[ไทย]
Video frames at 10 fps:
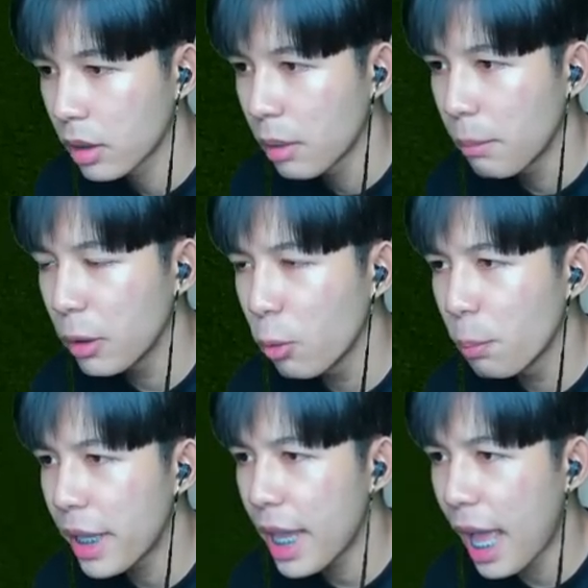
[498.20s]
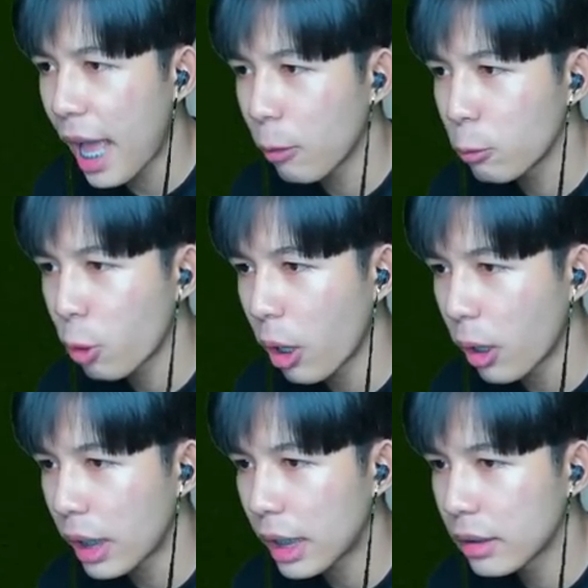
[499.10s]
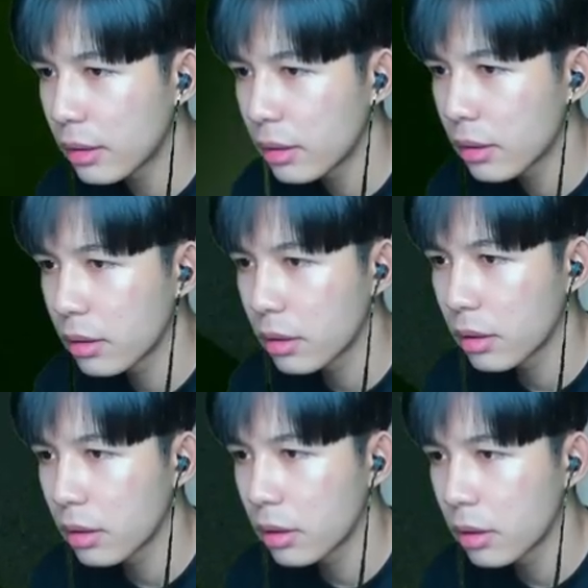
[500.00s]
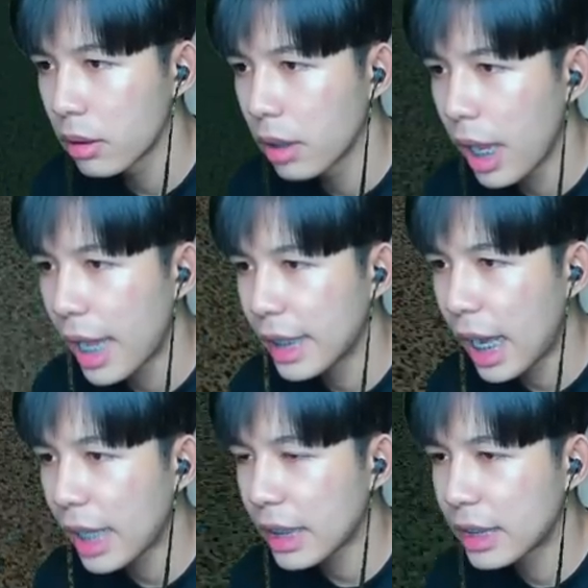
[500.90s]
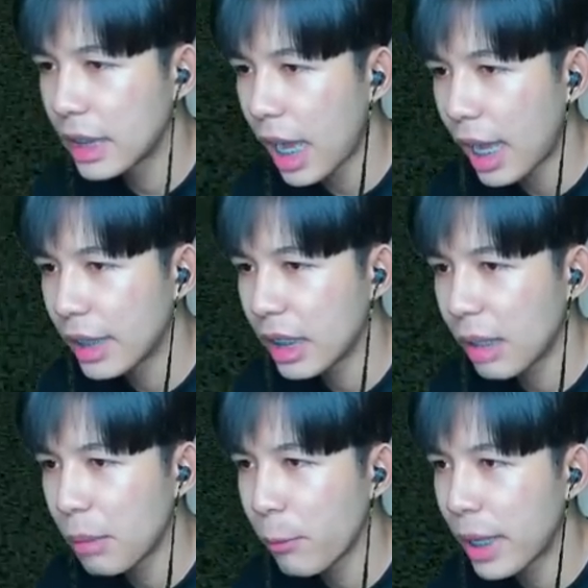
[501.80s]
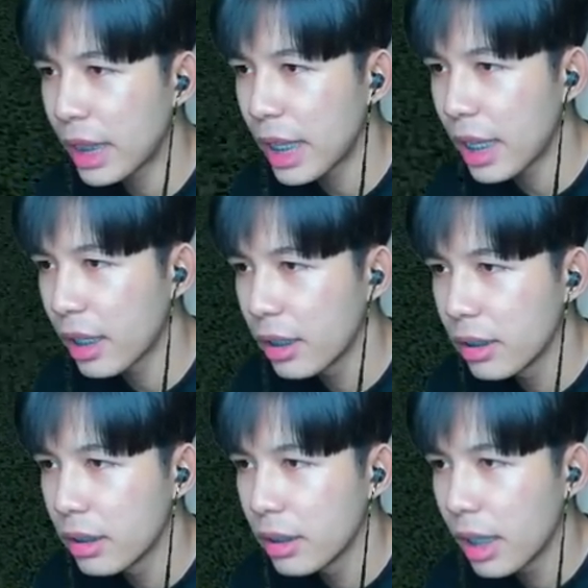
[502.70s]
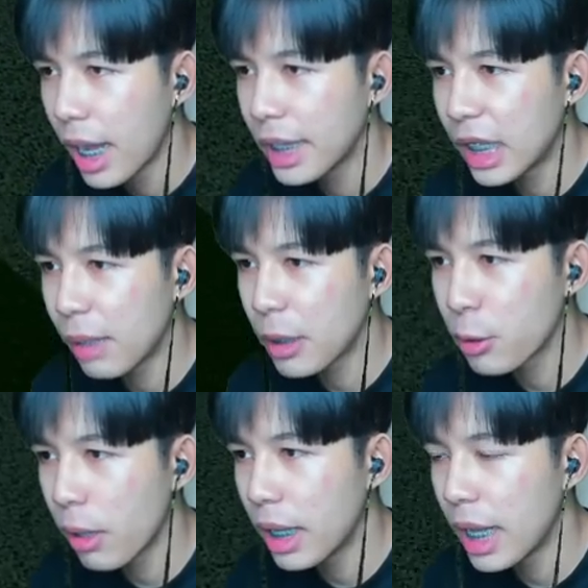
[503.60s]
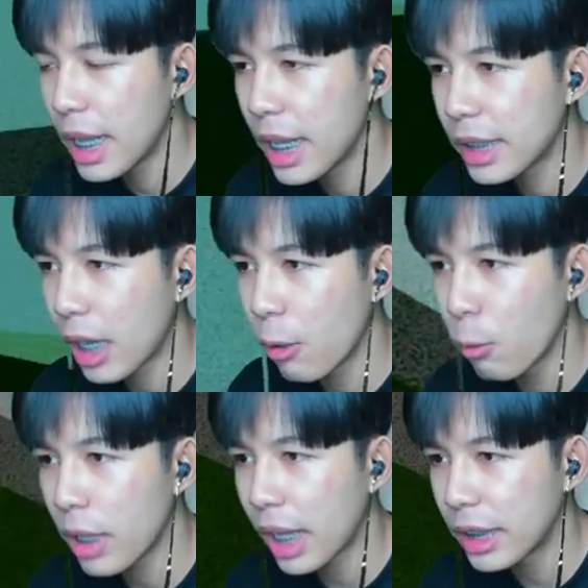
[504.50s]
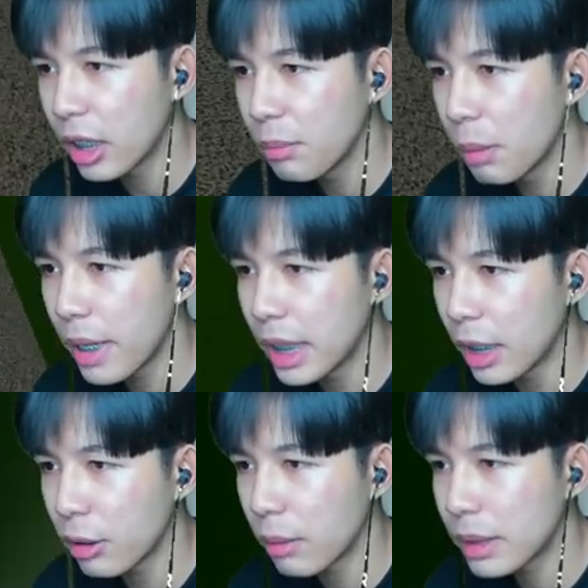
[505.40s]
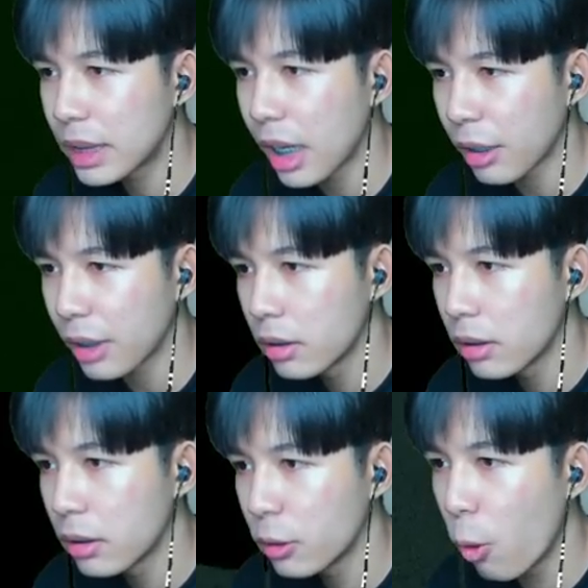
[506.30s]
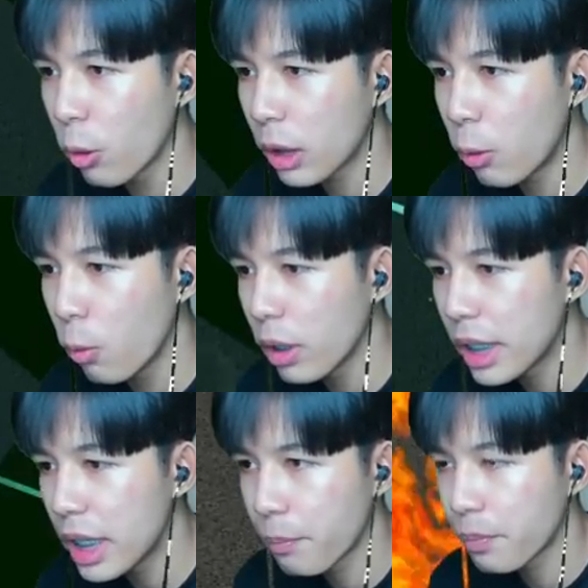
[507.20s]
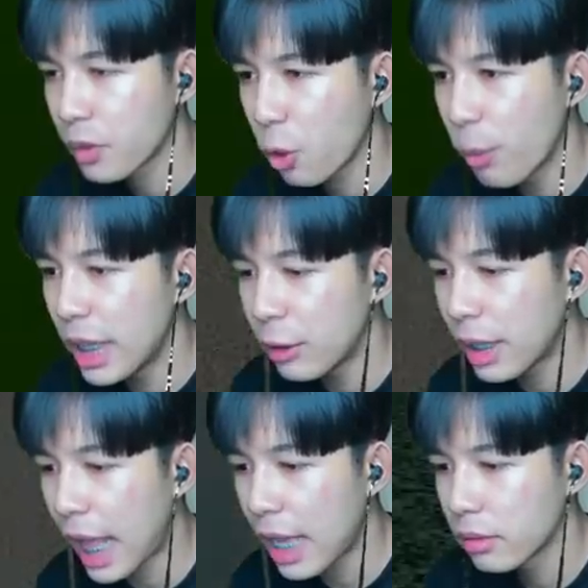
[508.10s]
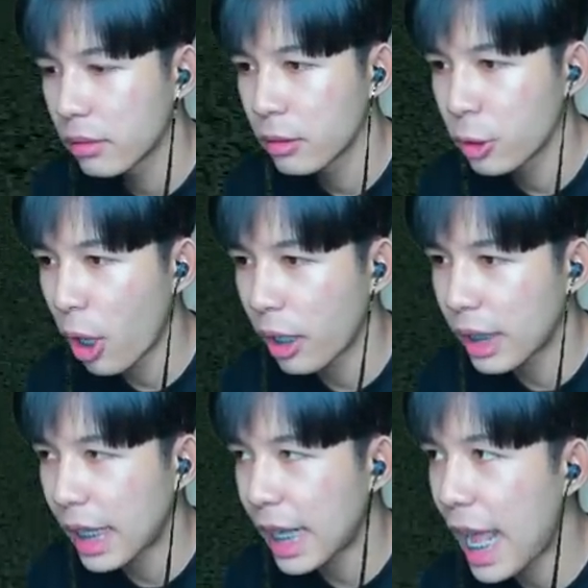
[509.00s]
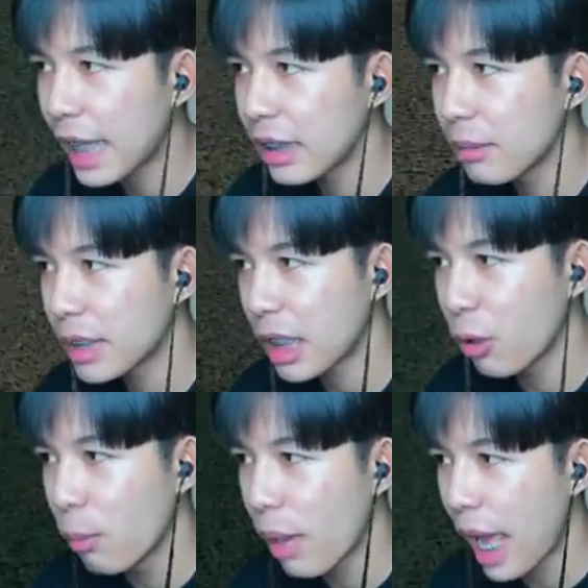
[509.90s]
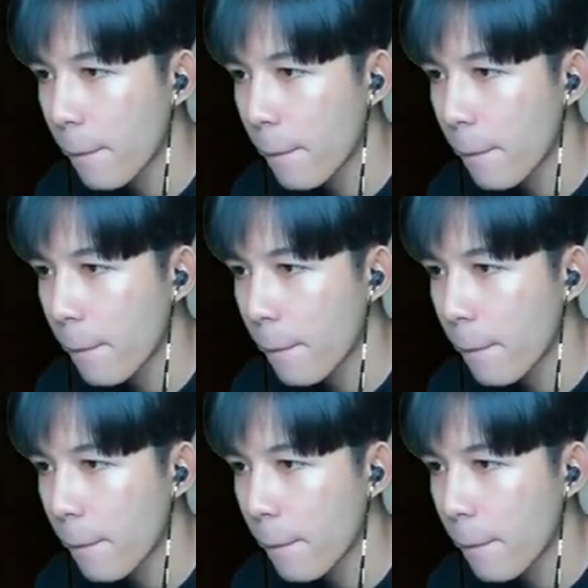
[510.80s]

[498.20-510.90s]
มันลุมพี่อ่ะ ถอยก่อนแล้วกัน ไอ้นั่นก็จะเสือก ไอ้นั่นก็ไม่เว้นเลย ไอ้นี่ก็ไม่ช่วยเลย ไอ้เฮียจะเอากูอย่างเดียวเลย มึงไม่เห็นเลยตอนนั้นมันเสือกทีนะโง่ทั้งคู่ไอ้เฮียกูไม่เล่นด้วยละ ถอยกันละกัน มันจะลุมอ่ะ